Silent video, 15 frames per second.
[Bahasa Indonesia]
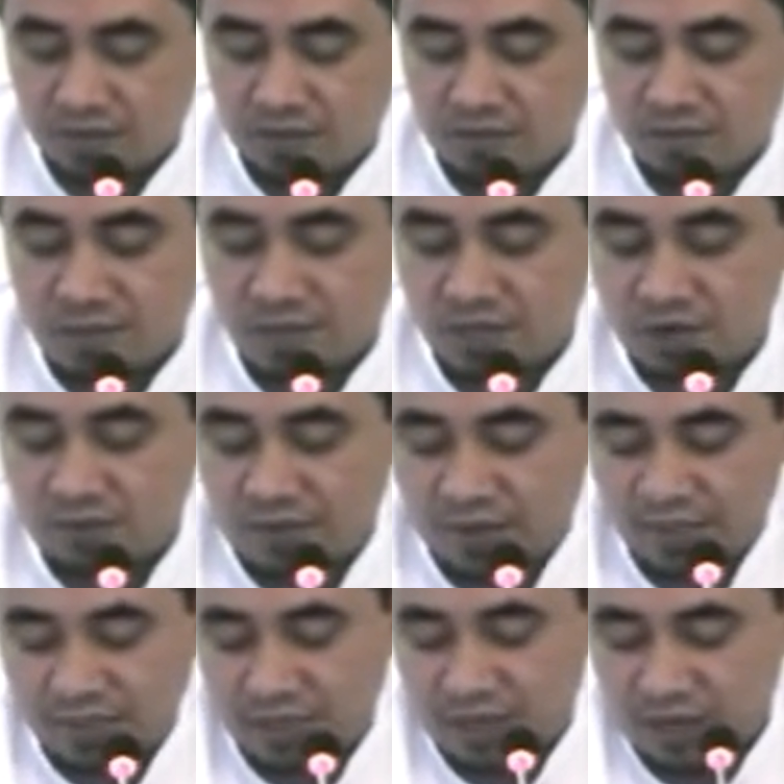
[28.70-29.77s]
Beliau
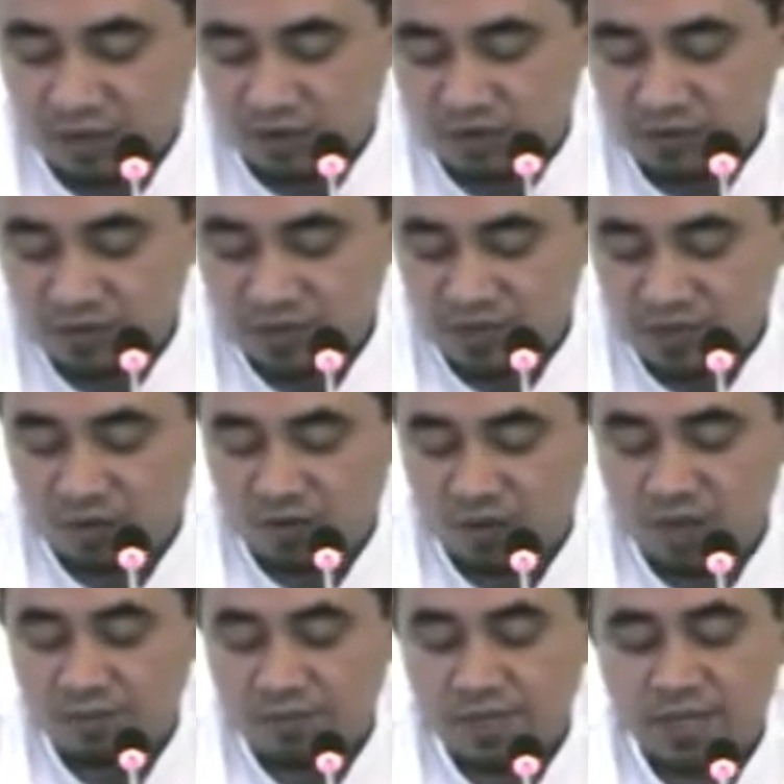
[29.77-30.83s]
mengatakan wa minal
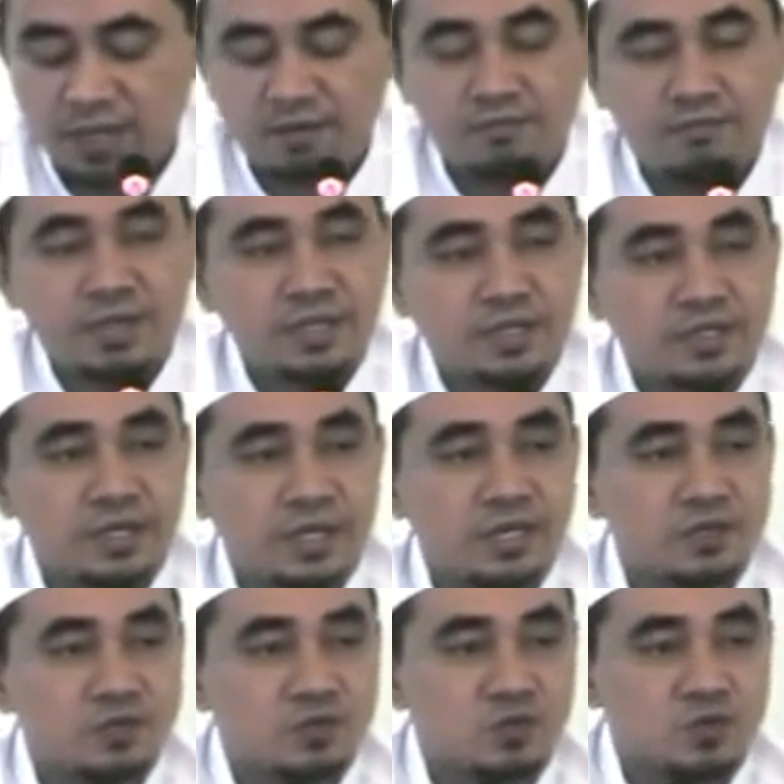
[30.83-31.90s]
ulama may
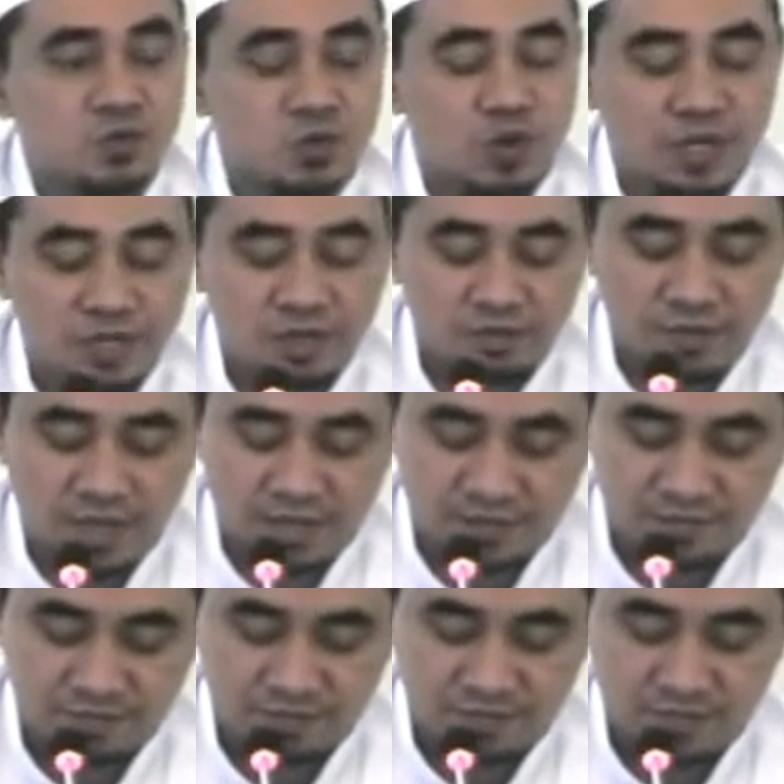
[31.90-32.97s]
yakhzunu ilmah
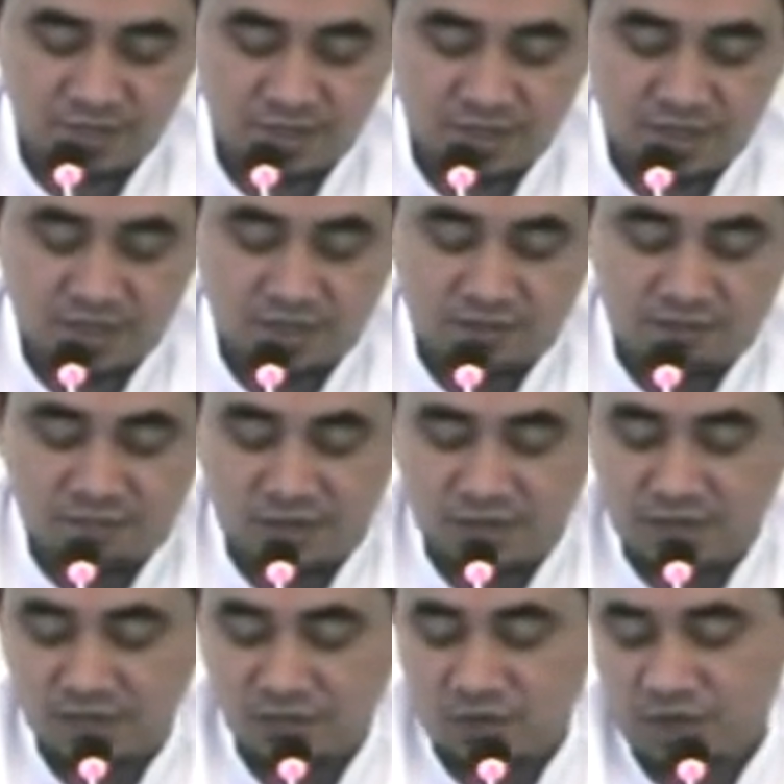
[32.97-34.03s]

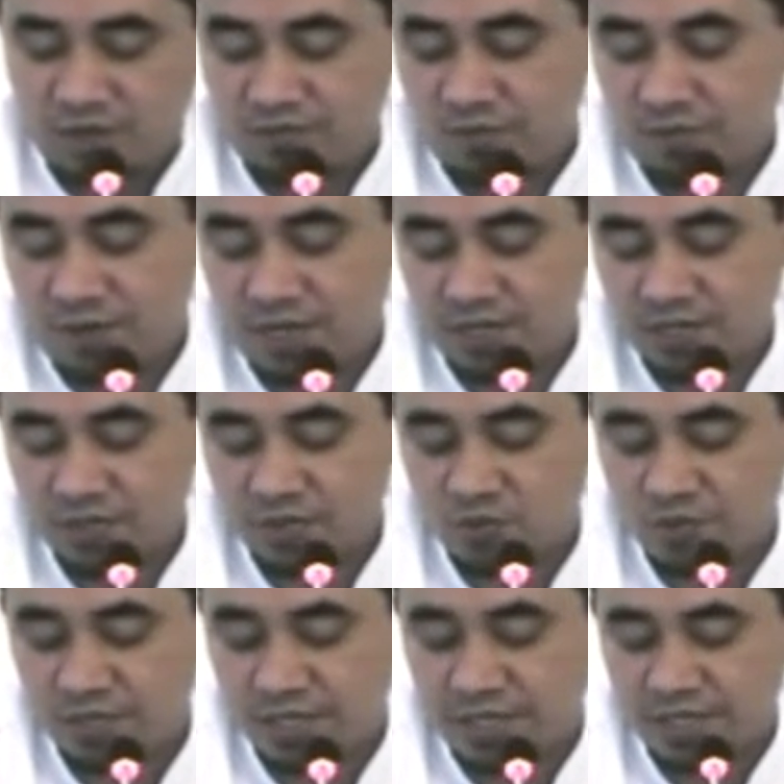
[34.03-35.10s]
fala yuhibbu ay
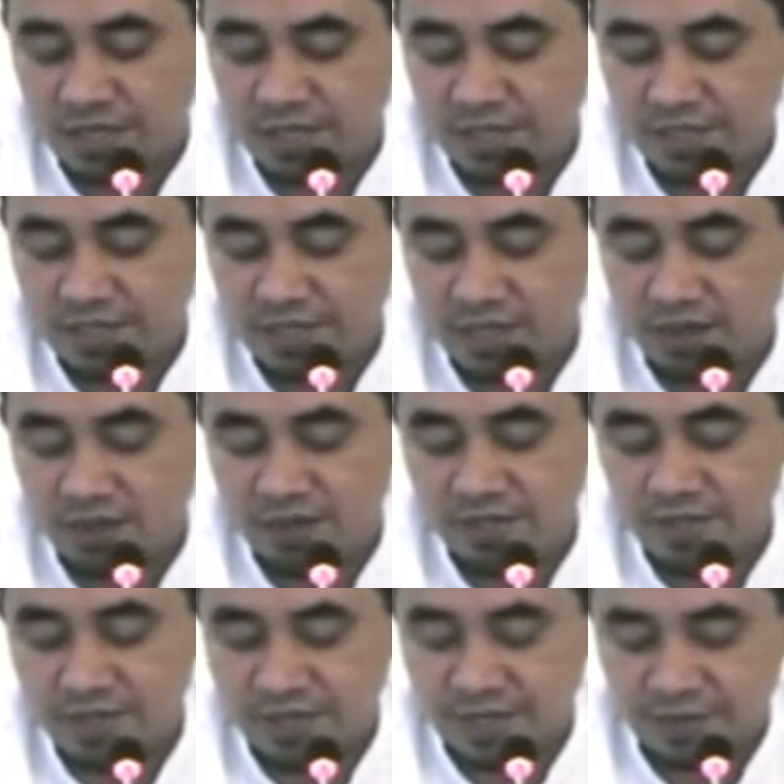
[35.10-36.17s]
yujada inda
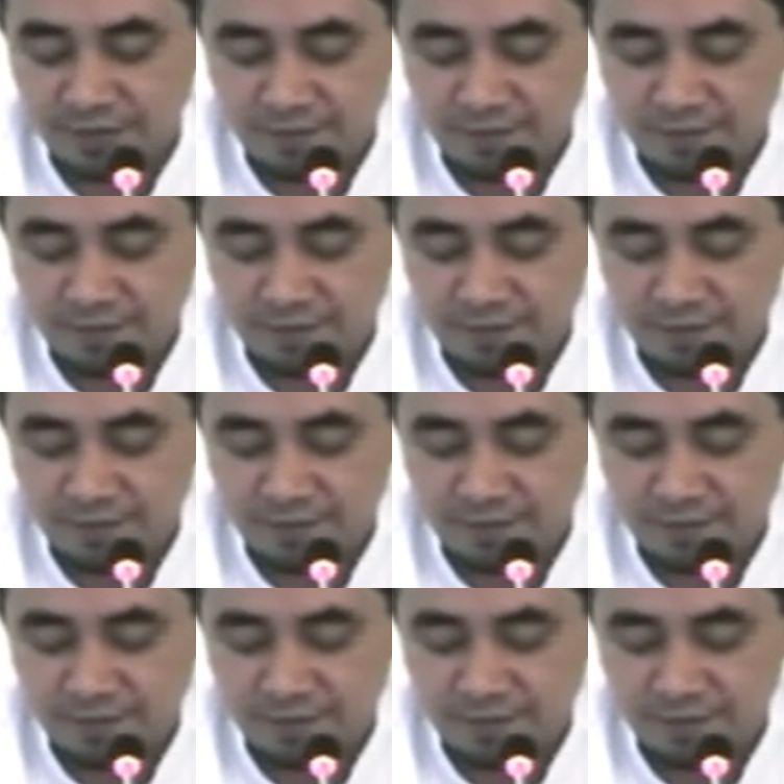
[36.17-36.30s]
ghairi